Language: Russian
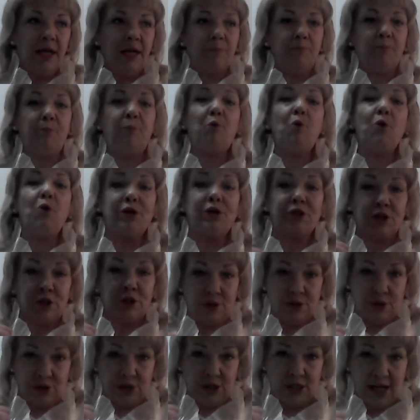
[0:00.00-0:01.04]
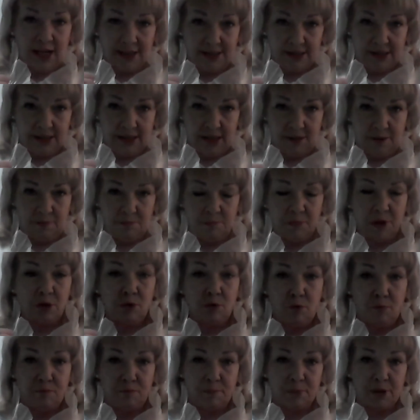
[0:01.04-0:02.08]
большей части
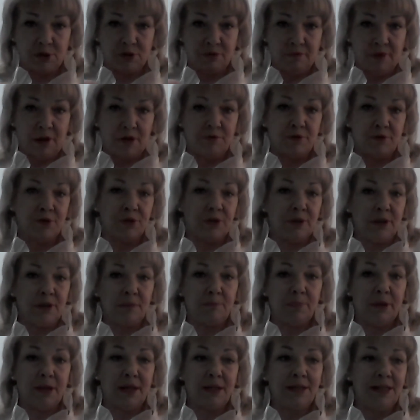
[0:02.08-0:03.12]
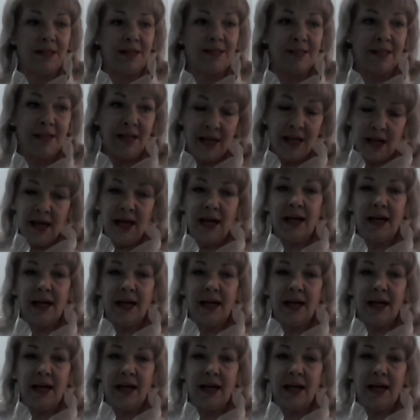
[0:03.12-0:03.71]
миров, проживающих на планете,